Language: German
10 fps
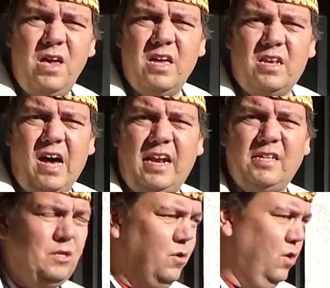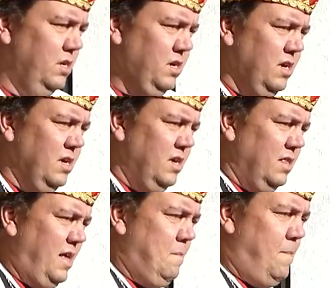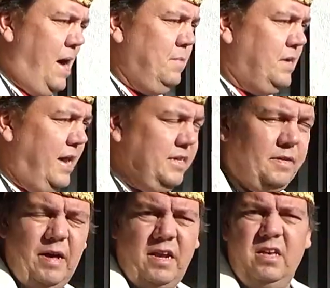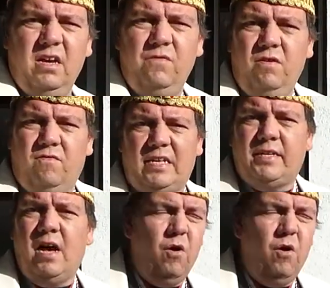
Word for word: getanzt und da beim Tanz war dann irgendwie Wasser